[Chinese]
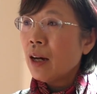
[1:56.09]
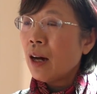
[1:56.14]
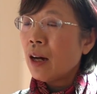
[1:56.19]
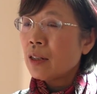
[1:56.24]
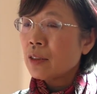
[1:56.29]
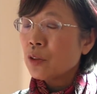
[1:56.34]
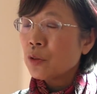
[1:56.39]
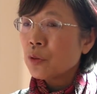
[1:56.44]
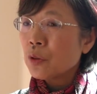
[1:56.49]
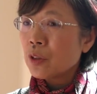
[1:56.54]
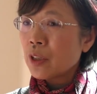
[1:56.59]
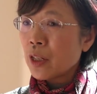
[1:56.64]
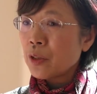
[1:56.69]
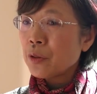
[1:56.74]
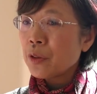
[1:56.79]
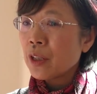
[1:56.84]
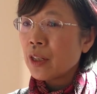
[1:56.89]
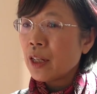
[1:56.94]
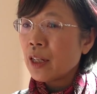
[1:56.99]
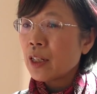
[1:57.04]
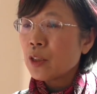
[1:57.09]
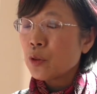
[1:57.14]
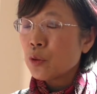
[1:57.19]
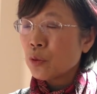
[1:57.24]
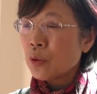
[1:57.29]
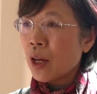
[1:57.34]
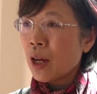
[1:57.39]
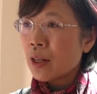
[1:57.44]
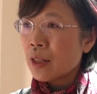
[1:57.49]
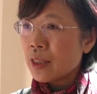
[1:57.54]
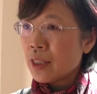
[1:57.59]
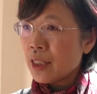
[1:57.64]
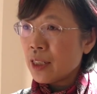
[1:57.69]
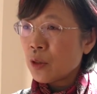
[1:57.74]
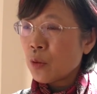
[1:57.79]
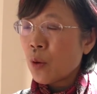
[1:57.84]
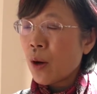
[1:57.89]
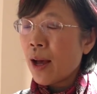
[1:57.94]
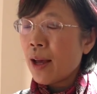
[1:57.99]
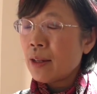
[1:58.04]
啊，就说人权的一个主导的机
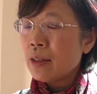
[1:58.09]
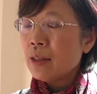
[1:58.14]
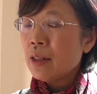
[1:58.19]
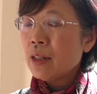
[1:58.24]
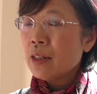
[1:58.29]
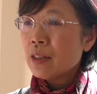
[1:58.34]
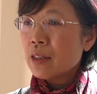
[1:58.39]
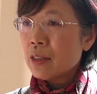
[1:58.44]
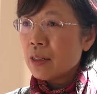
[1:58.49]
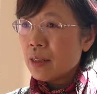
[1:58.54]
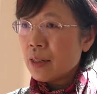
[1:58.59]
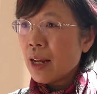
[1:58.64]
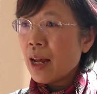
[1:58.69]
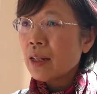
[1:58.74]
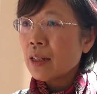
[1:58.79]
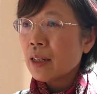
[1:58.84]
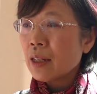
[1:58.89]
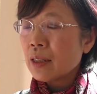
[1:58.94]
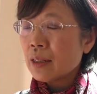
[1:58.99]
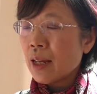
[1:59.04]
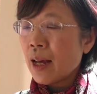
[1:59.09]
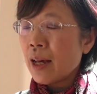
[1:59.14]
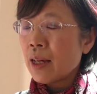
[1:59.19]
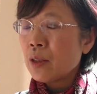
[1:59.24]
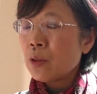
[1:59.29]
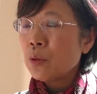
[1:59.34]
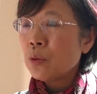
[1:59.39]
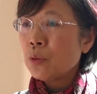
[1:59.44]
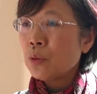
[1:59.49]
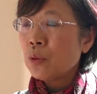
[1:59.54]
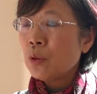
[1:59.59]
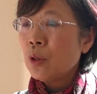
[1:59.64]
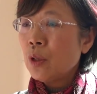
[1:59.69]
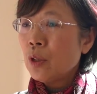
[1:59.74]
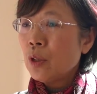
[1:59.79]
关，是这样的一个态度。